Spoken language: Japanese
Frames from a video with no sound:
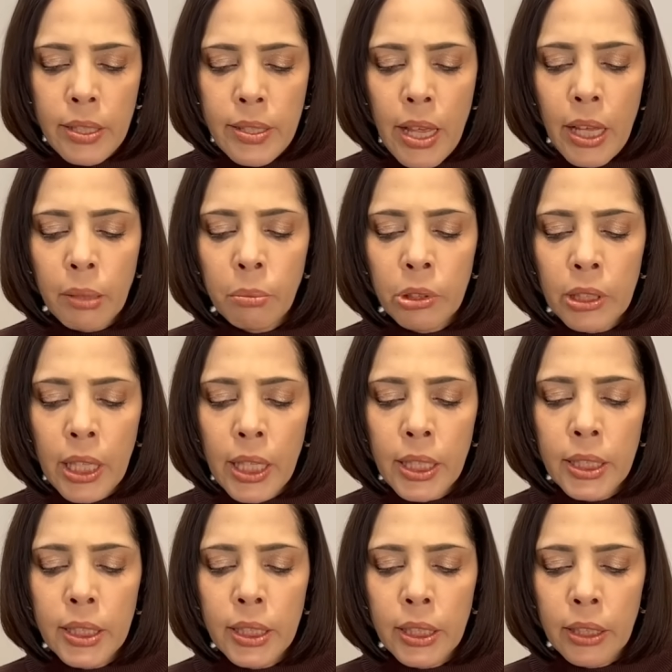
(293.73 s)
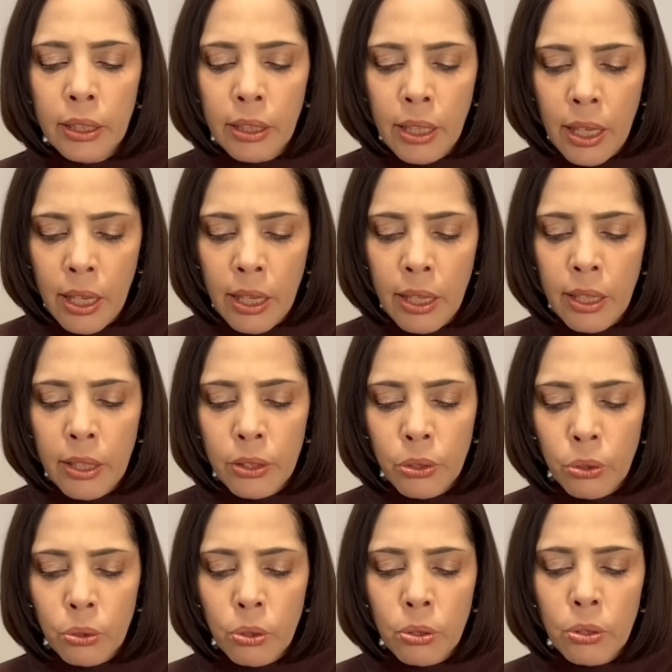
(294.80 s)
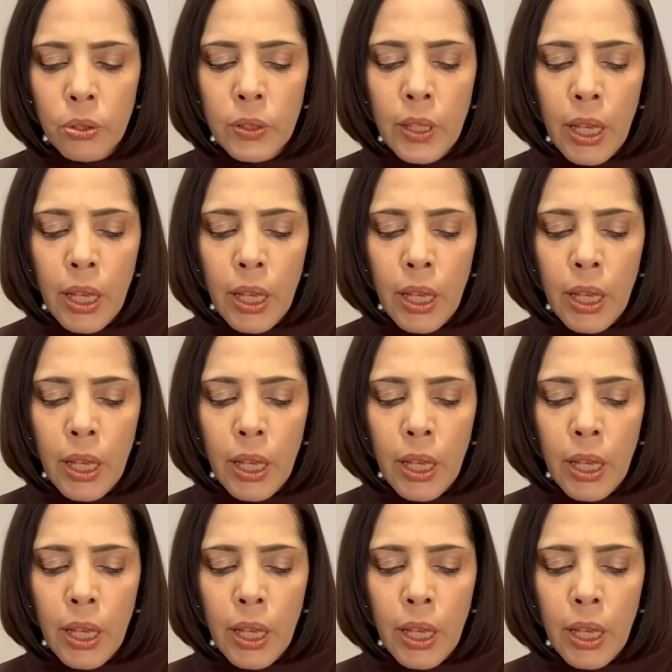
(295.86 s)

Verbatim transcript: 財務大臣が所得